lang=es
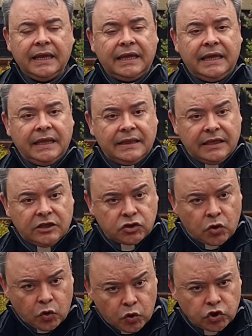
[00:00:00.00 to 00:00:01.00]
quien
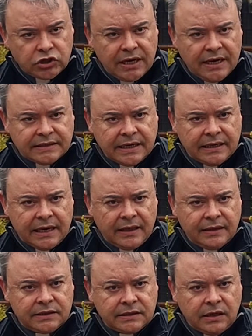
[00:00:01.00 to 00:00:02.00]
desconoce la
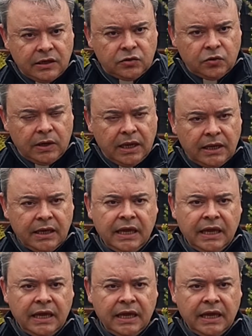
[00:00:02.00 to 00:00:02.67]
Sagrada Escritura,